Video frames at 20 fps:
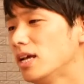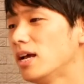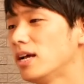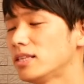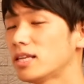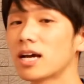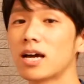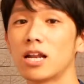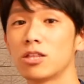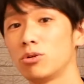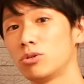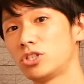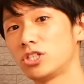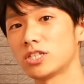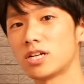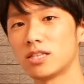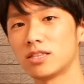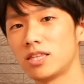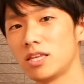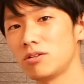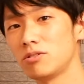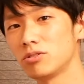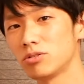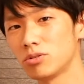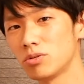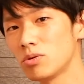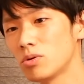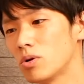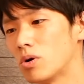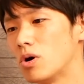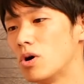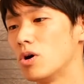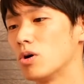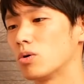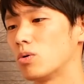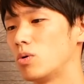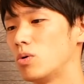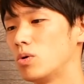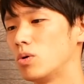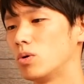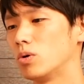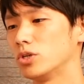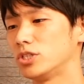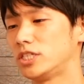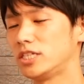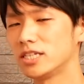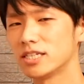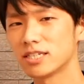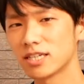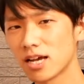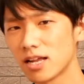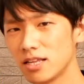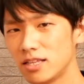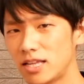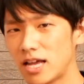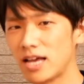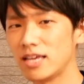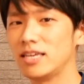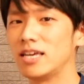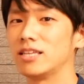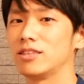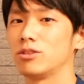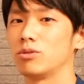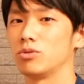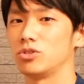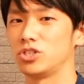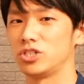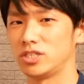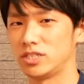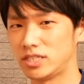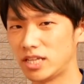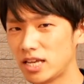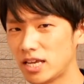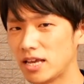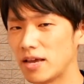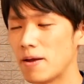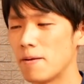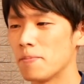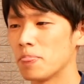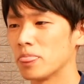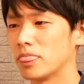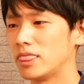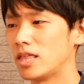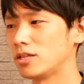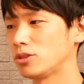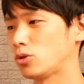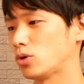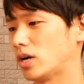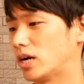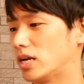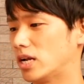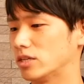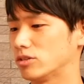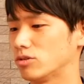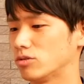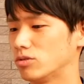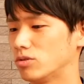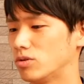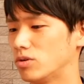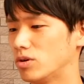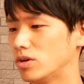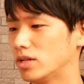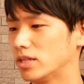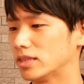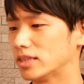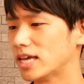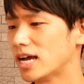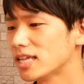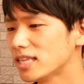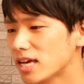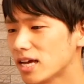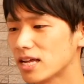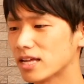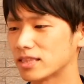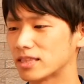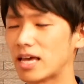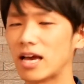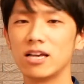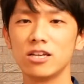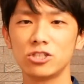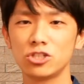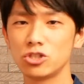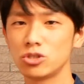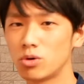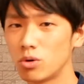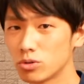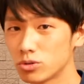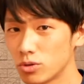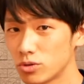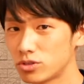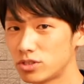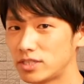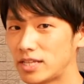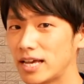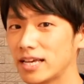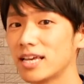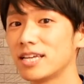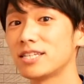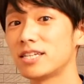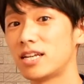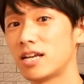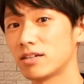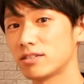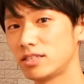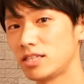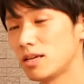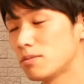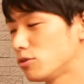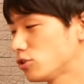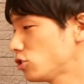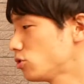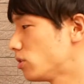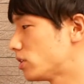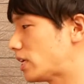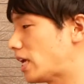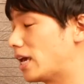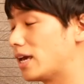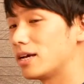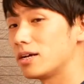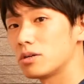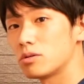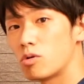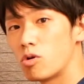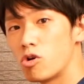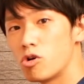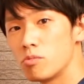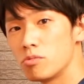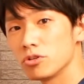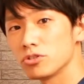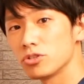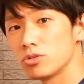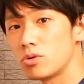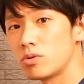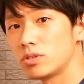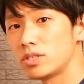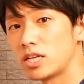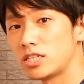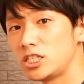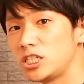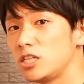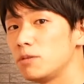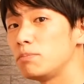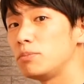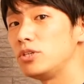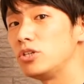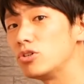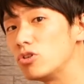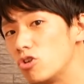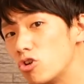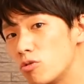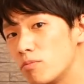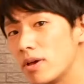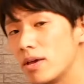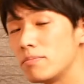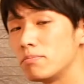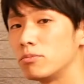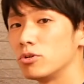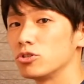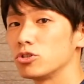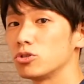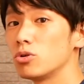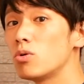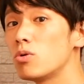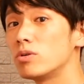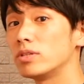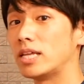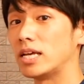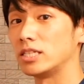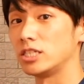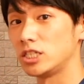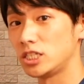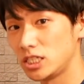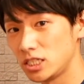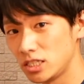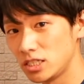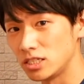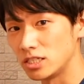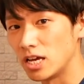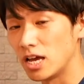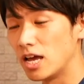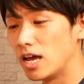だからどっちかっていうとこうしっかりダイエットしてなんていうかなそのただ体重を落とすだけじゃなくてもちろん健康もそうだし美容面もそうだし